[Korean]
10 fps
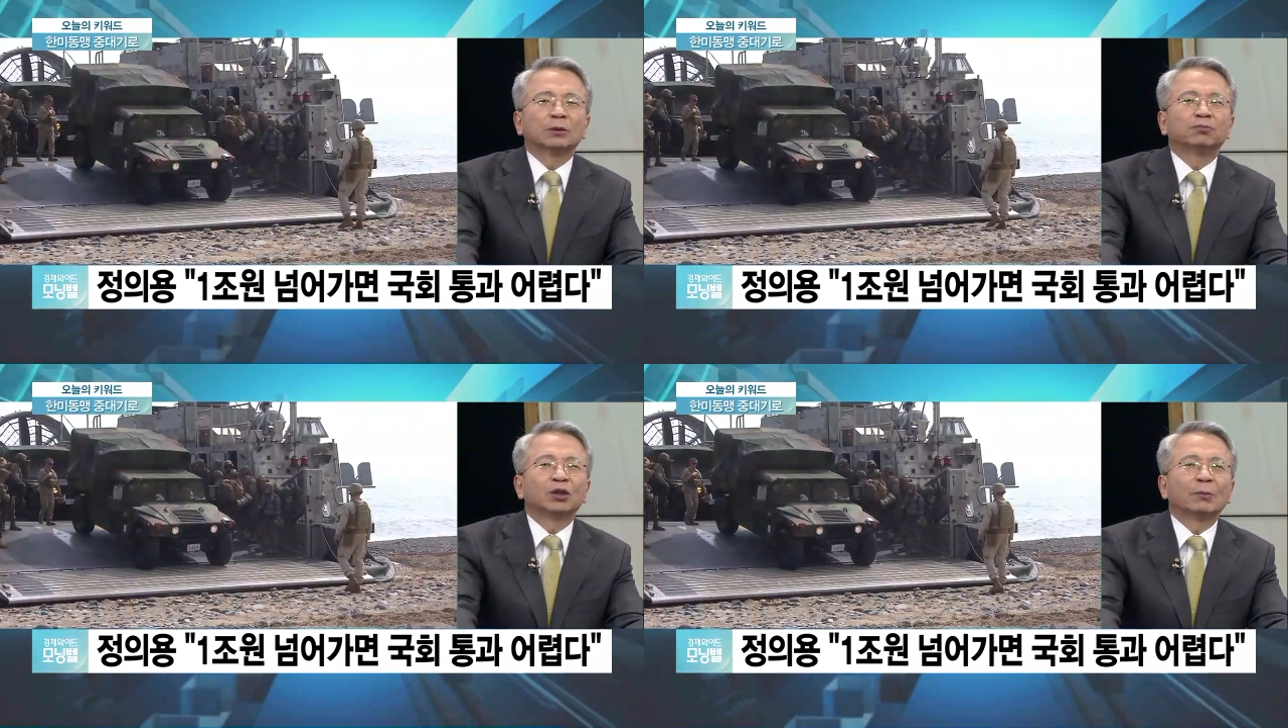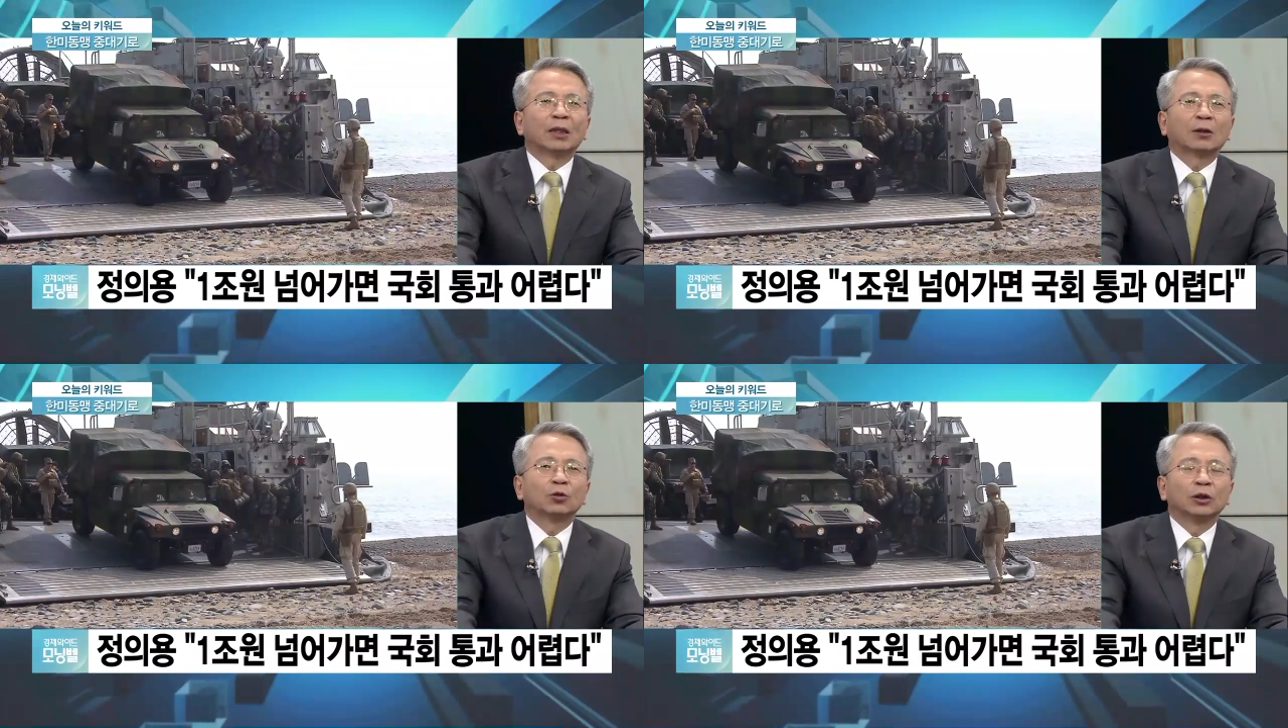지금 부담을
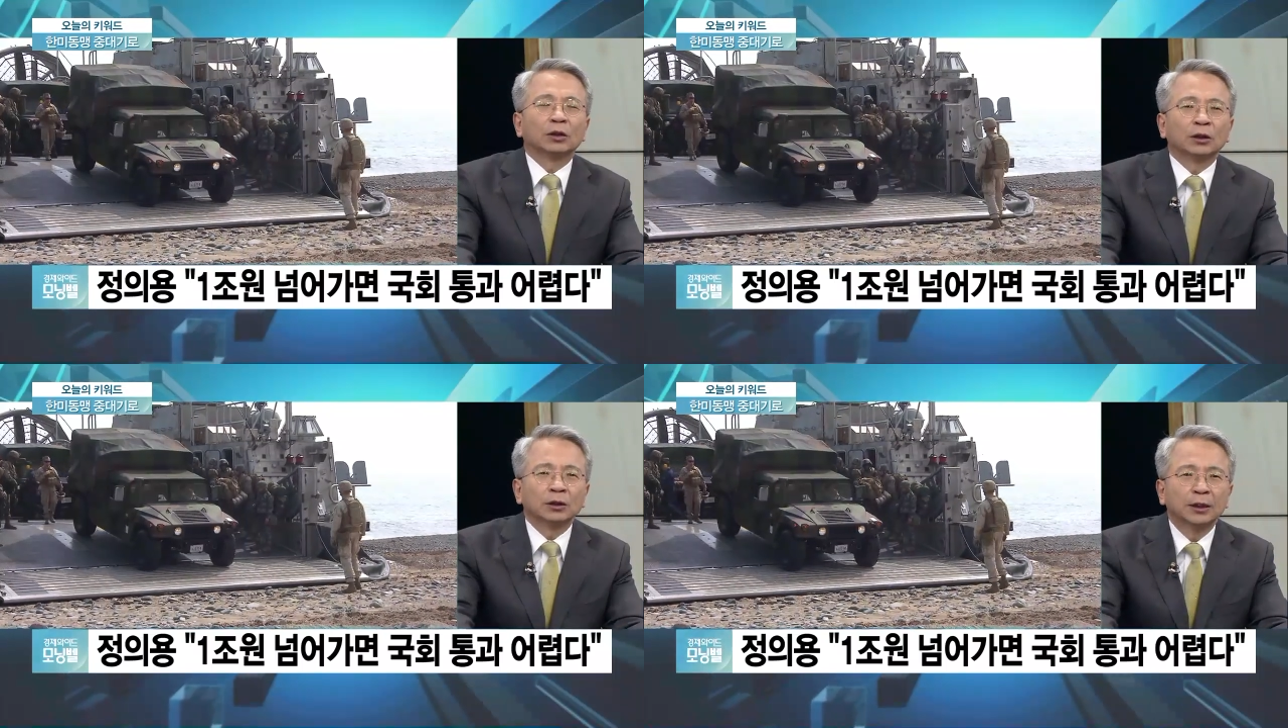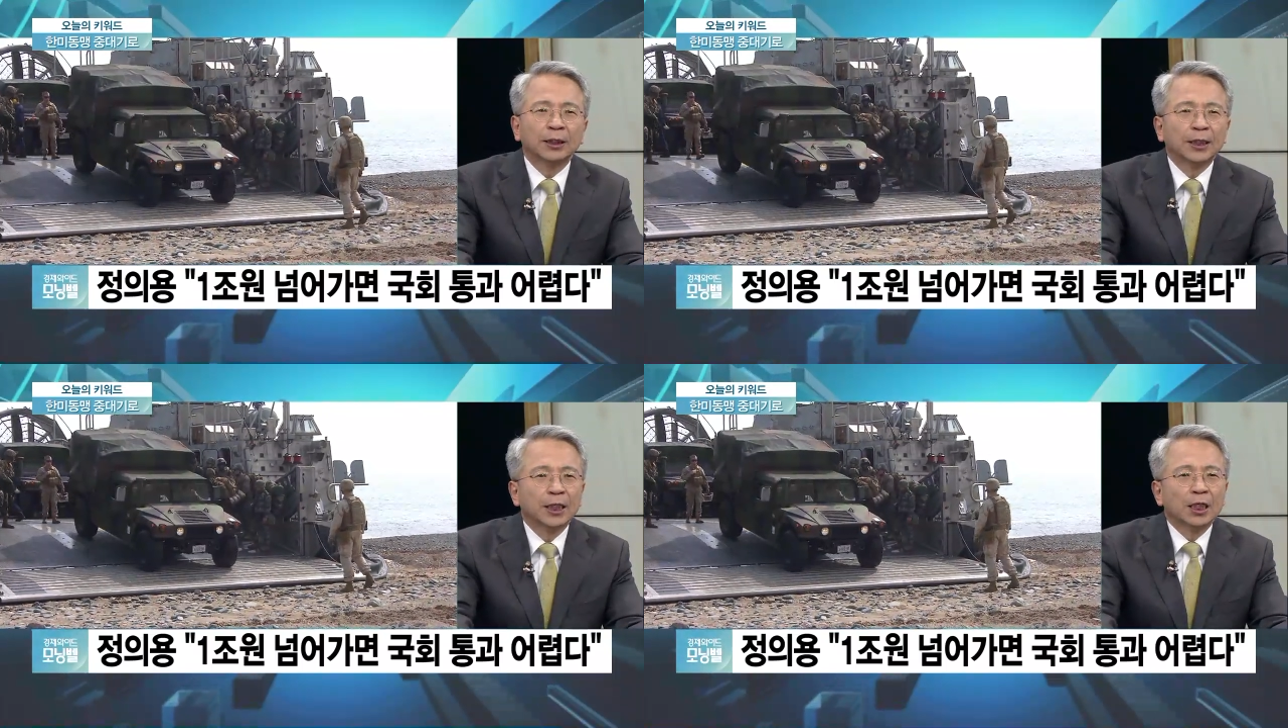갖고 있는 것은
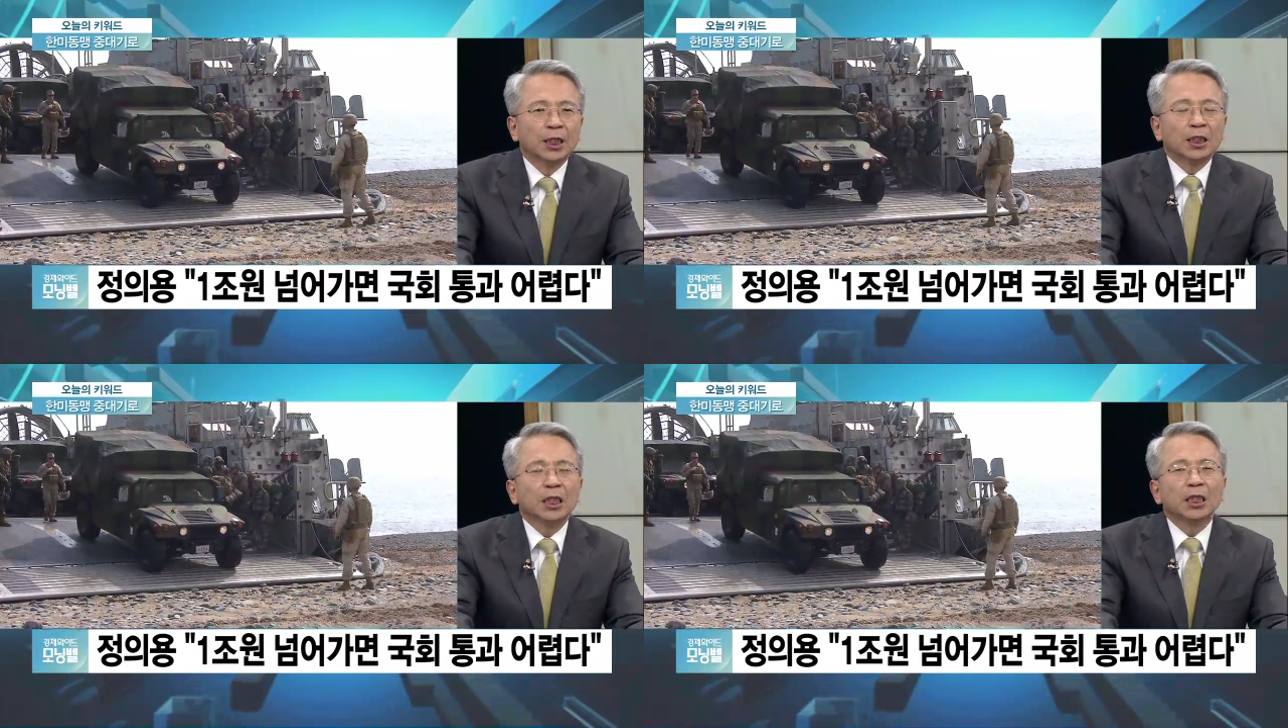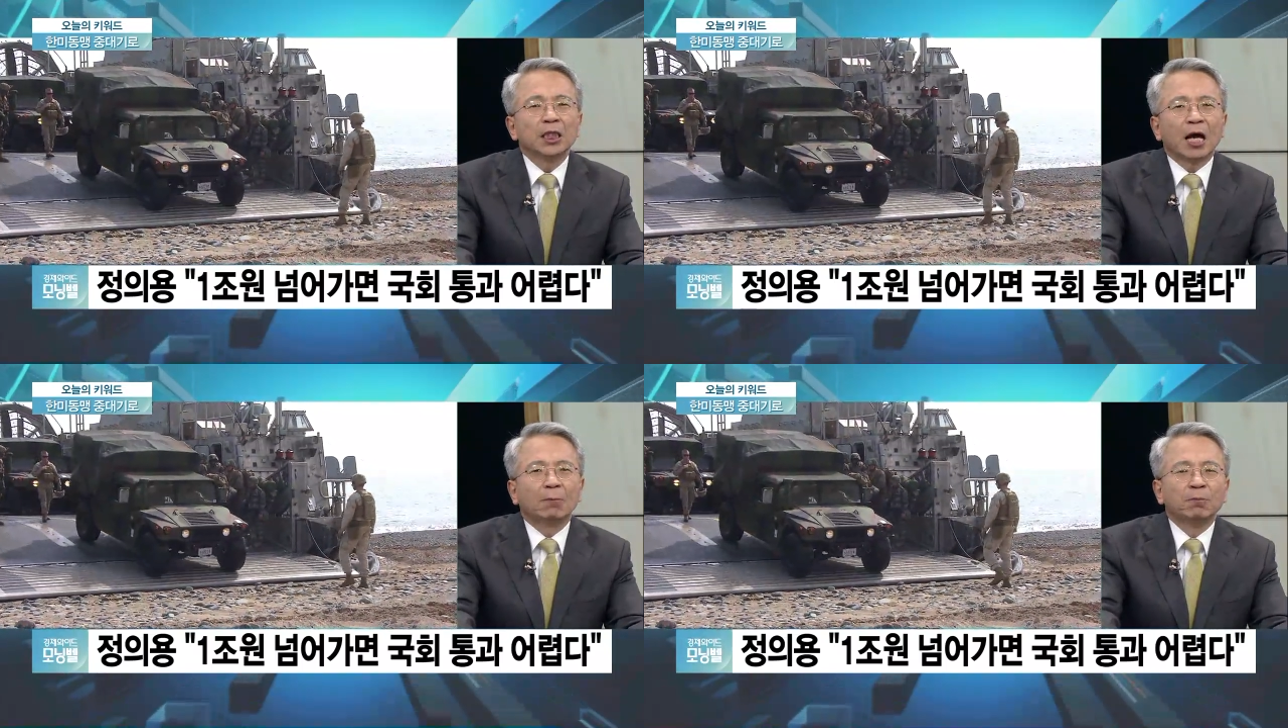
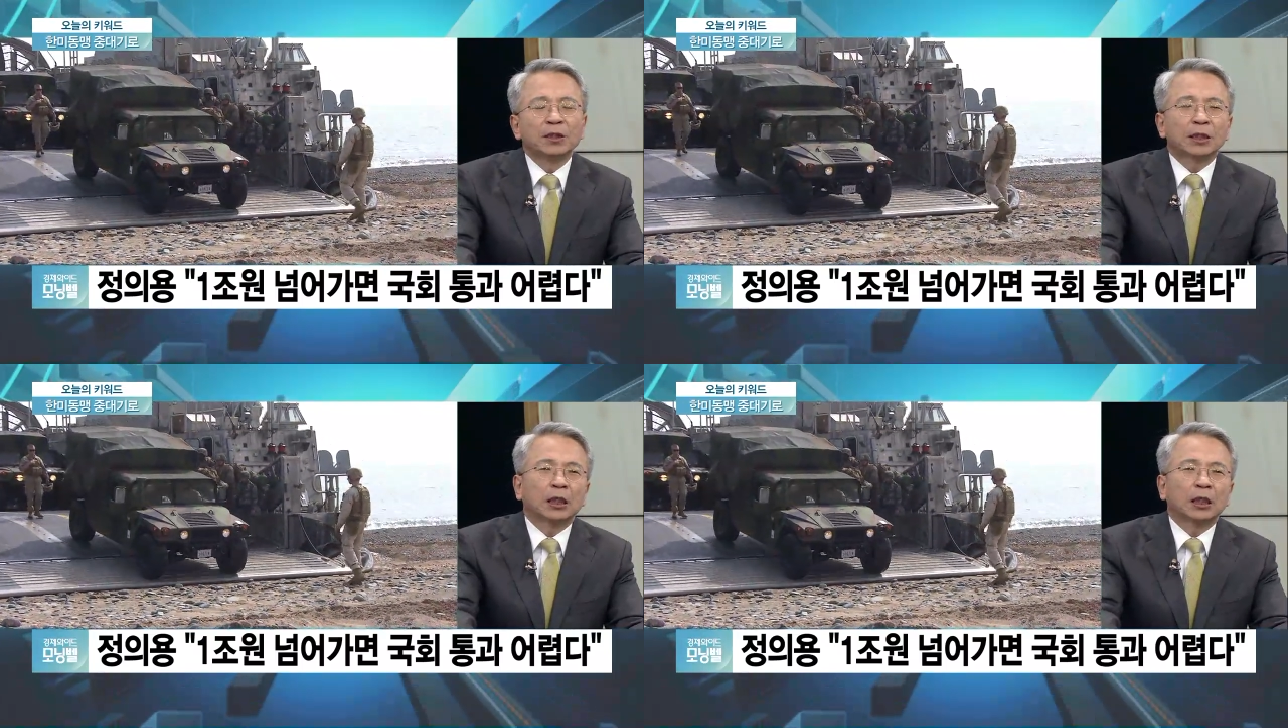1년에 한 번씩